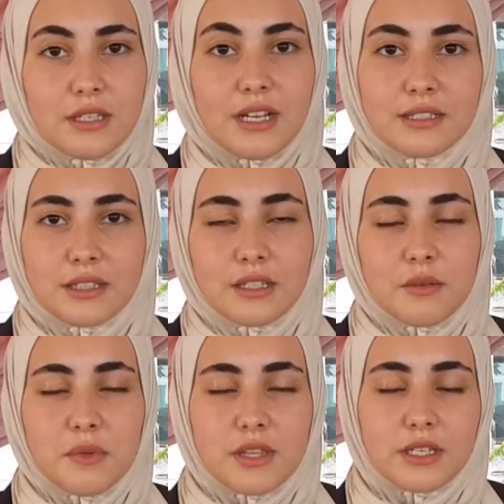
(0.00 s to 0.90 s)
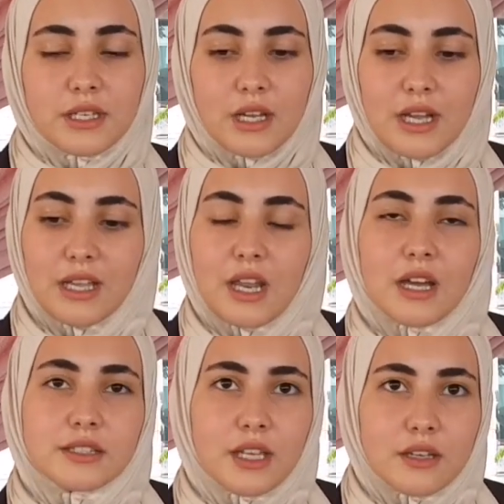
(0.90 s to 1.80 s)
اكثر خميضه نخيقاق
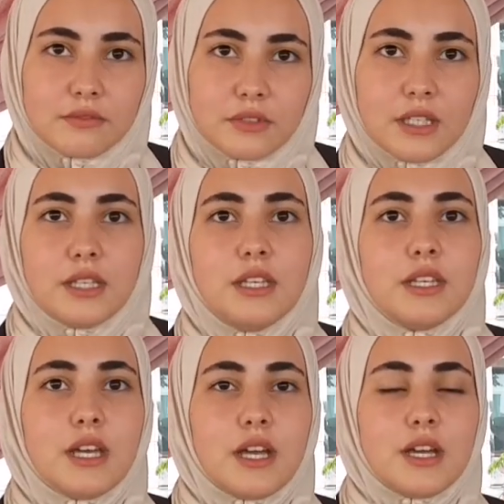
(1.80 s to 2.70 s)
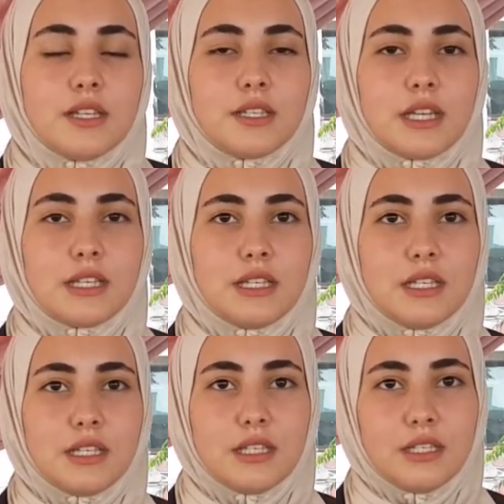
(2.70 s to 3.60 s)
الاخطاء الى الى
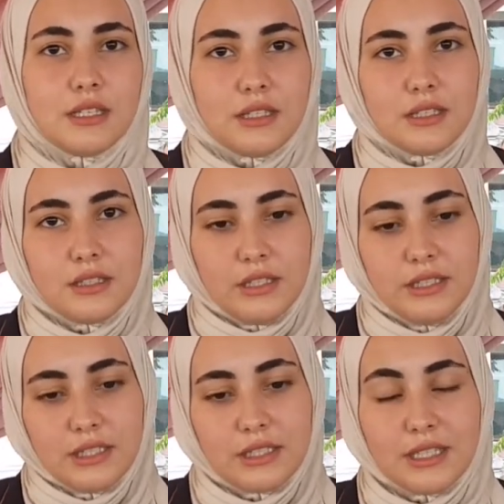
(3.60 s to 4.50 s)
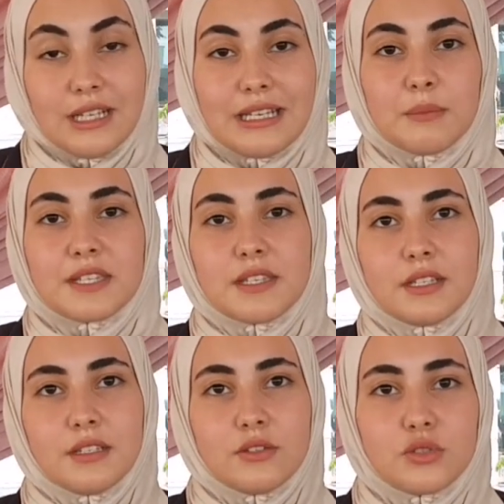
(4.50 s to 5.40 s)
كي يعني كي المصاري
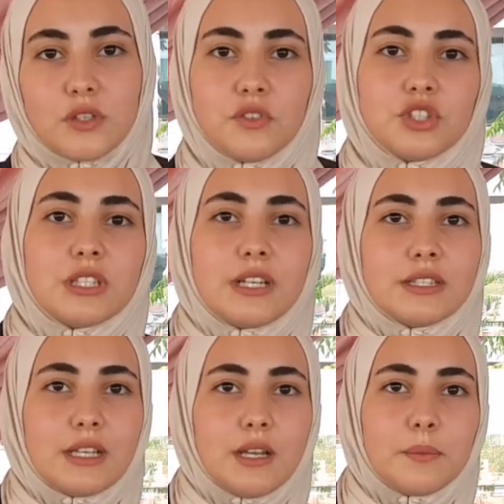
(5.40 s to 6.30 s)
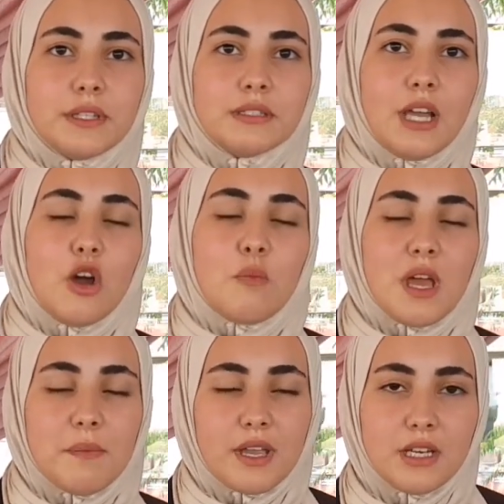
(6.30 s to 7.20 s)
المصارينس وكيفاش كطلبه نحاول ما
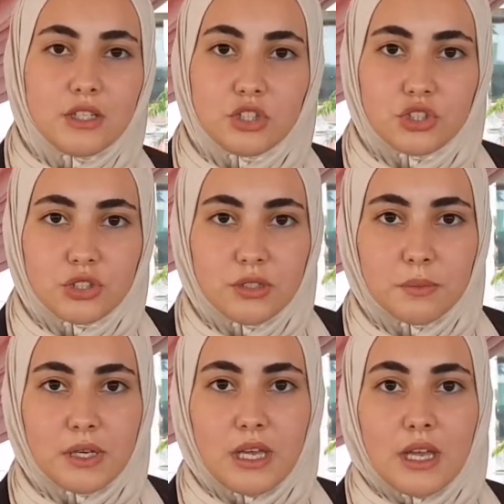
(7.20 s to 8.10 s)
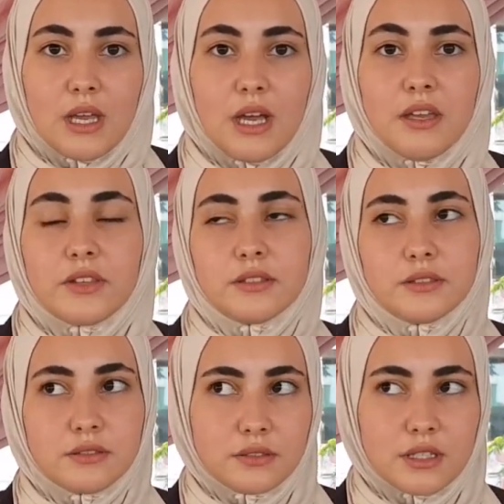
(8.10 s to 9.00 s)
امكن نتجنب ايضا
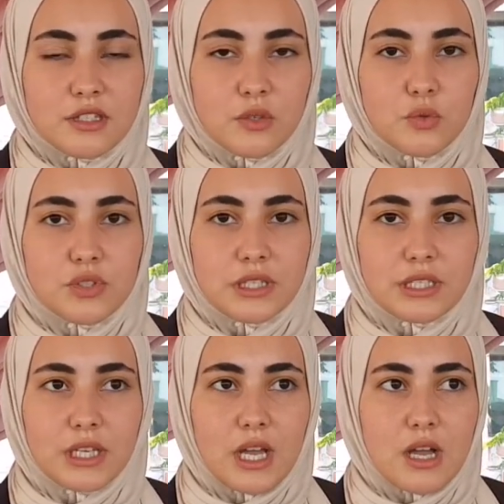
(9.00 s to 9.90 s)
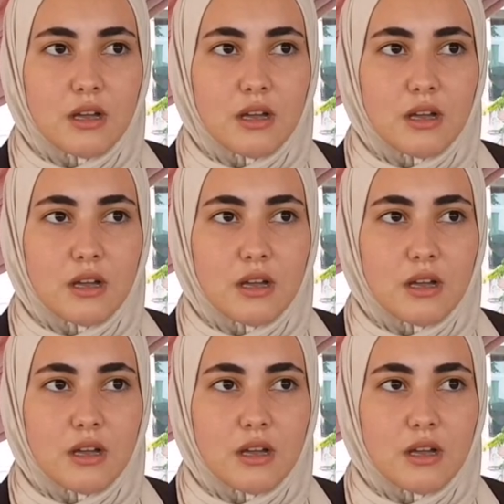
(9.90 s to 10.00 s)
نحسي الاستاذ ك